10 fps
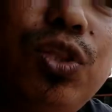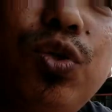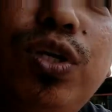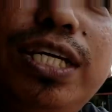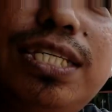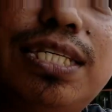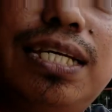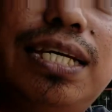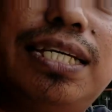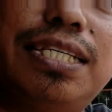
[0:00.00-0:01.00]
tulis,
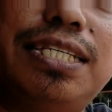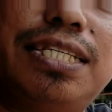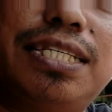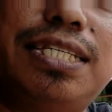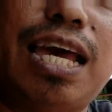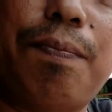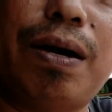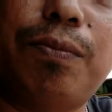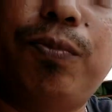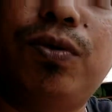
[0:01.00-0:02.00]

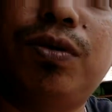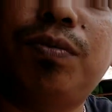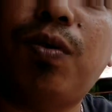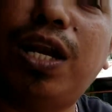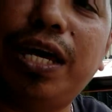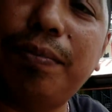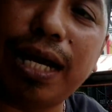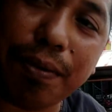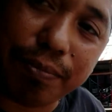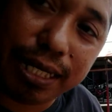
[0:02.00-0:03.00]
siapapun boleh
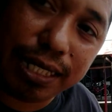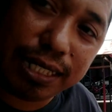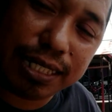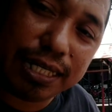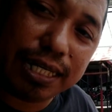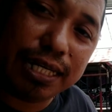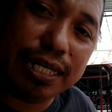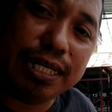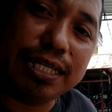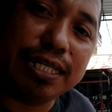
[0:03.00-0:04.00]
mengambil,
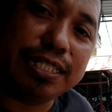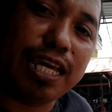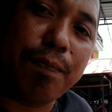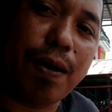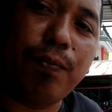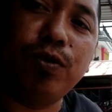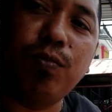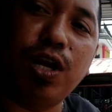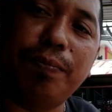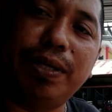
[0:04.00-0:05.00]
siapapun boleh